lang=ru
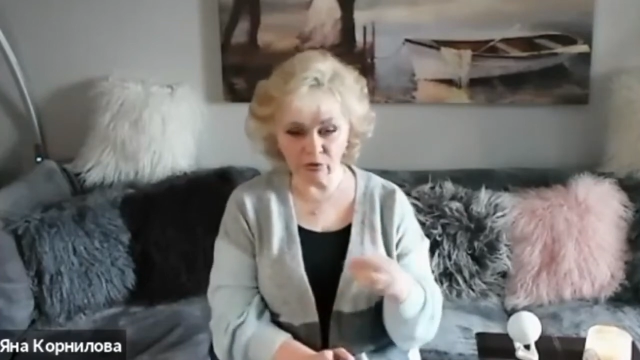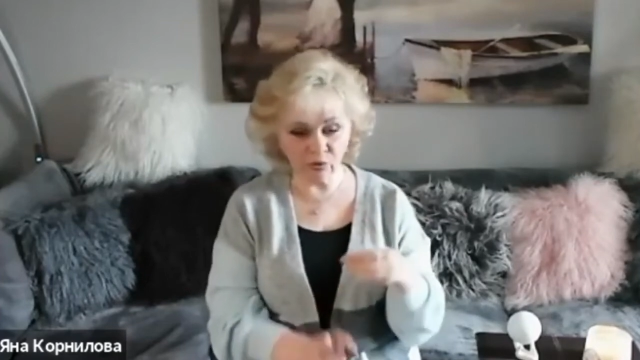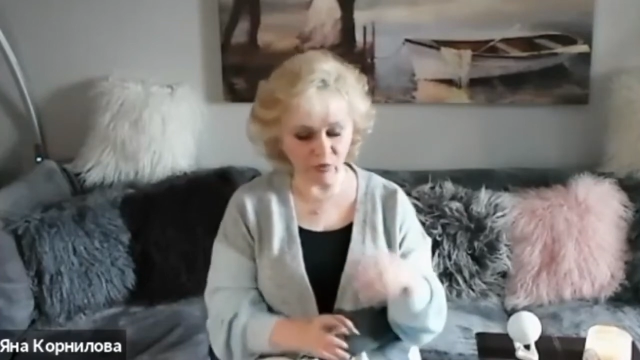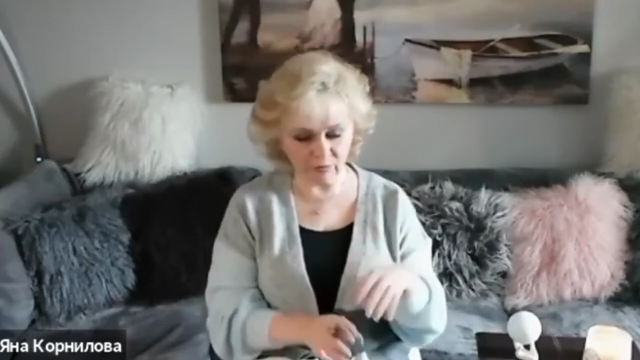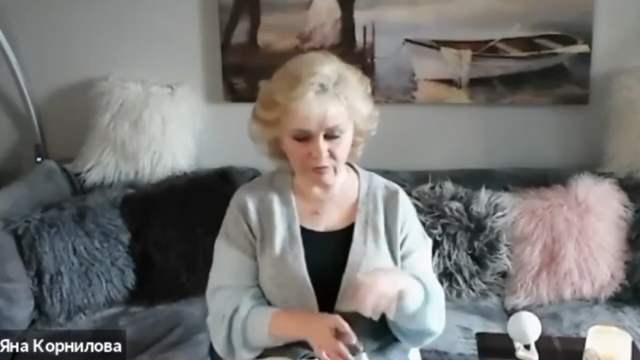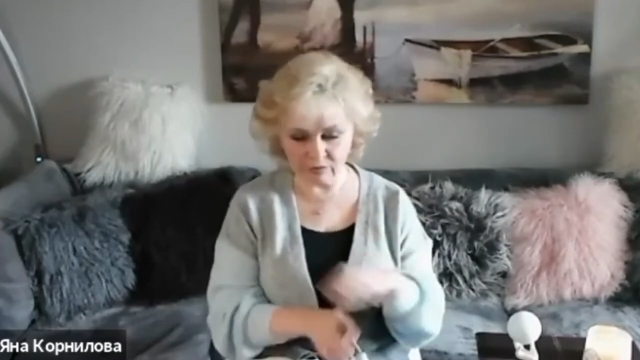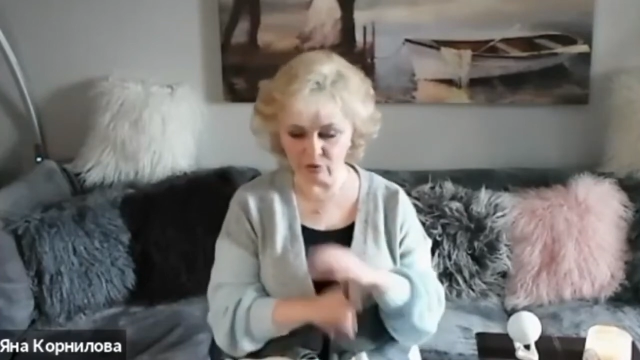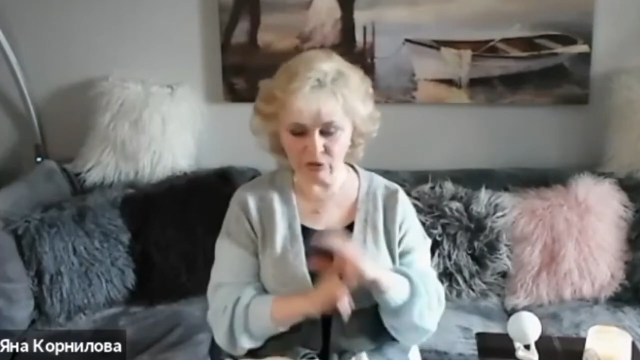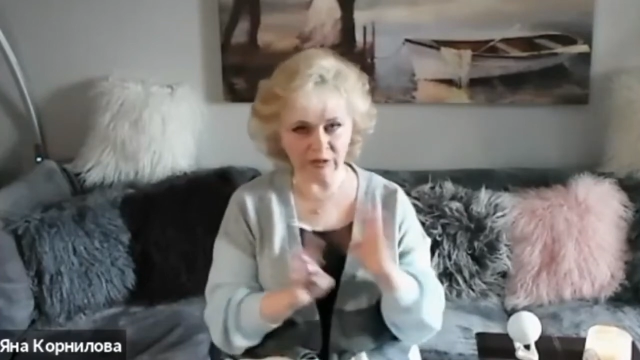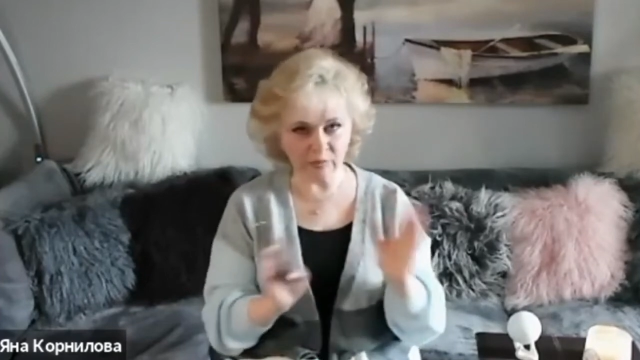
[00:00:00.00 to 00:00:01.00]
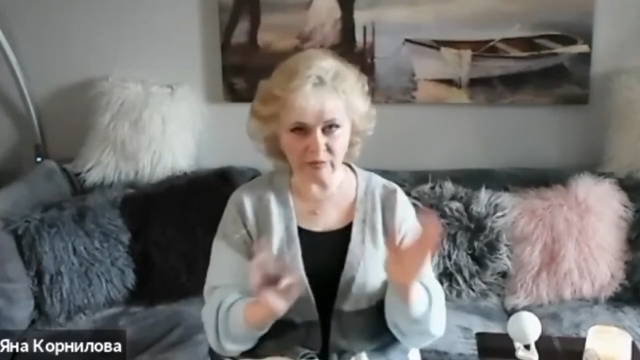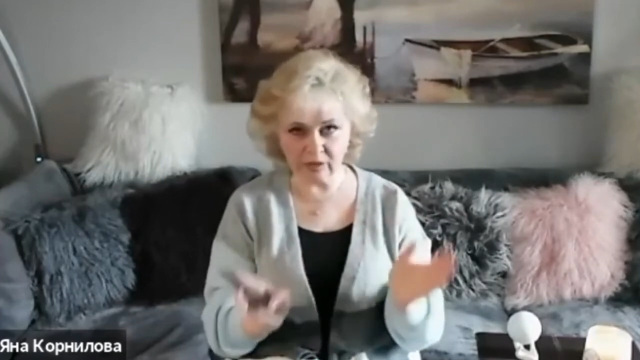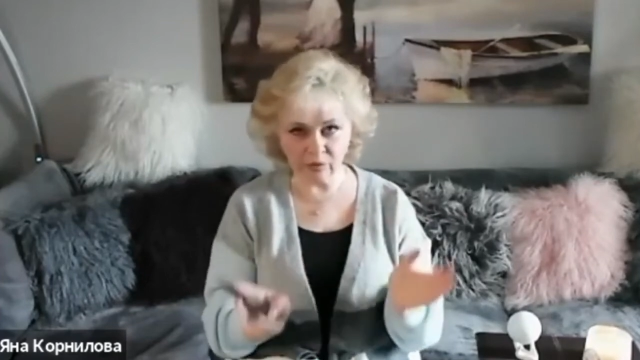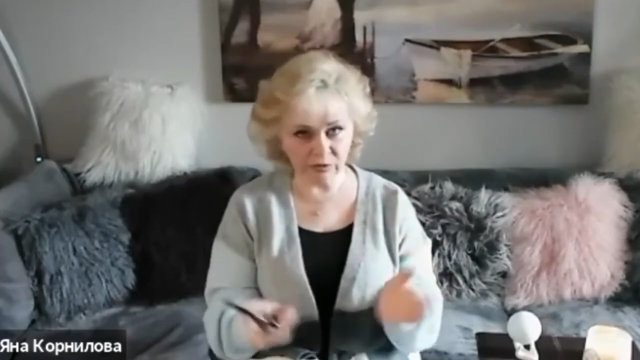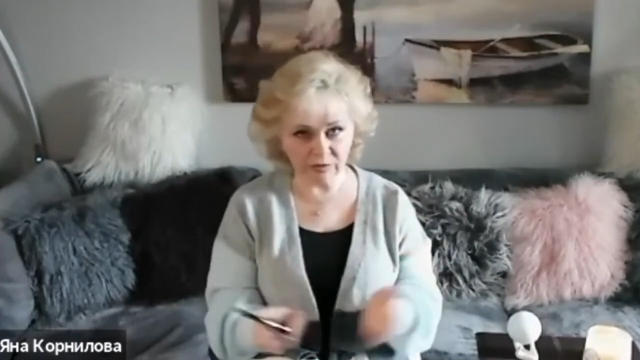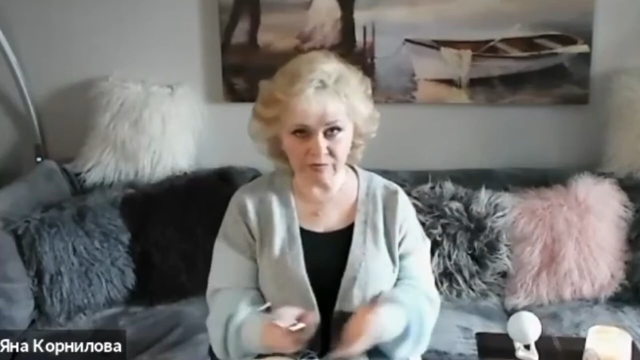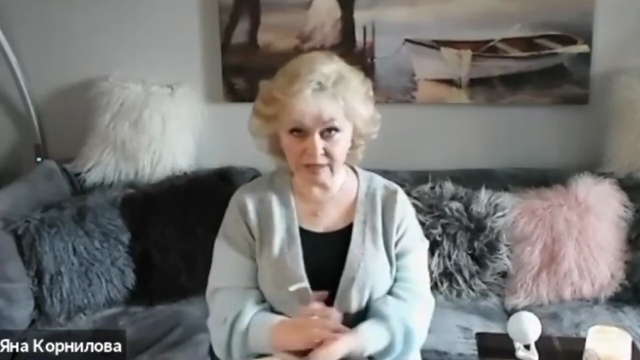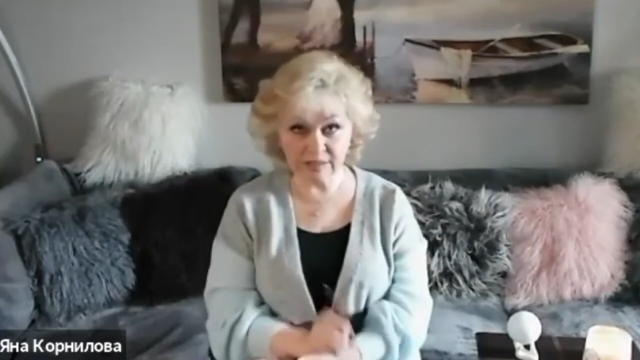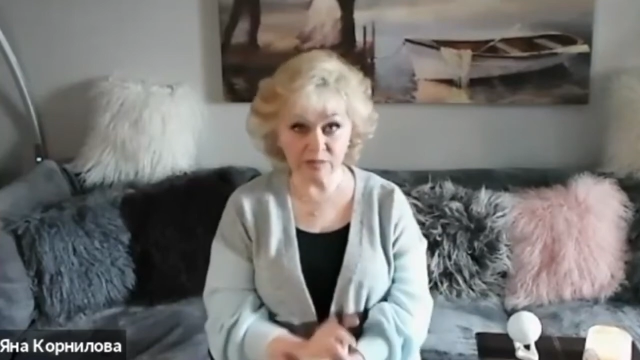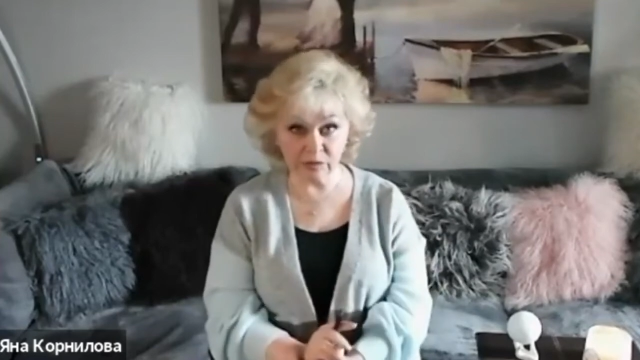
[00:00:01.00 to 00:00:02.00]
Духовность включает абсолютно
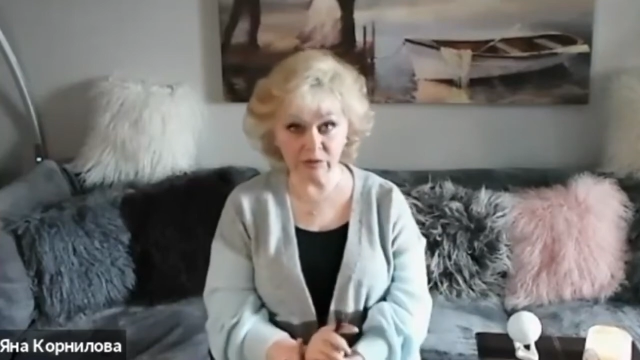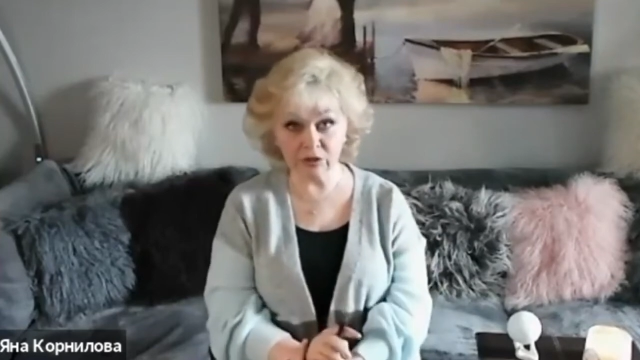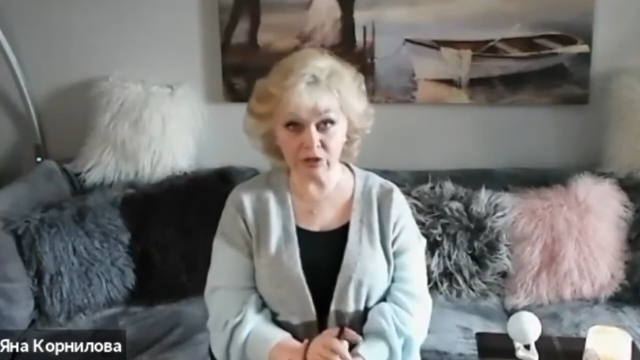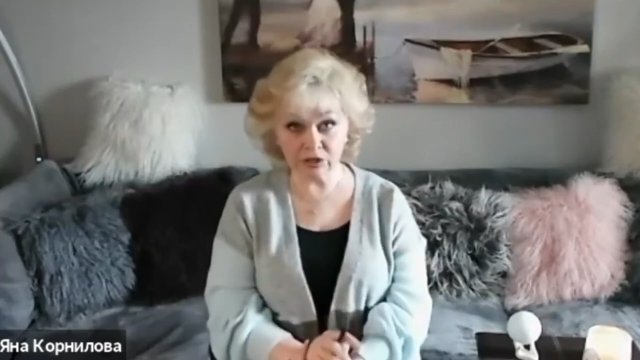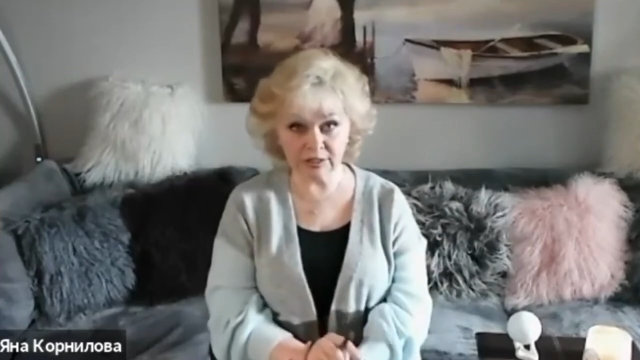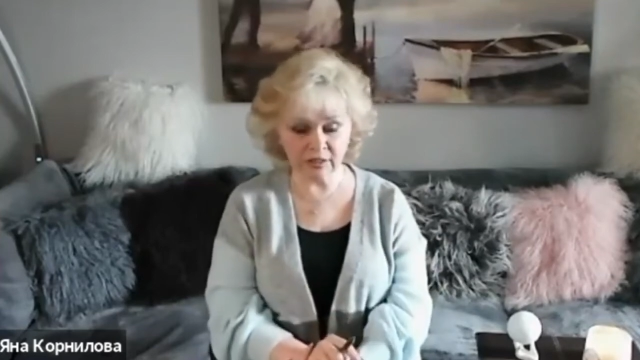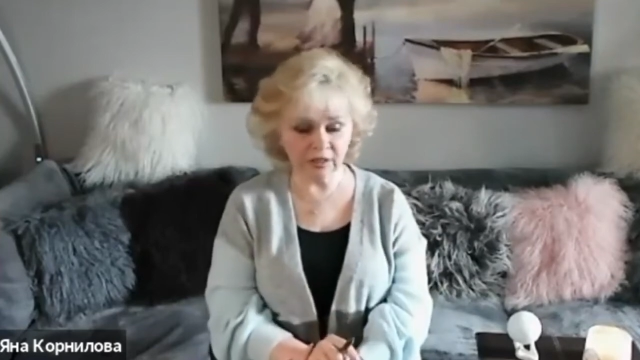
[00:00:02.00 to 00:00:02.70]
все аспекты жизни.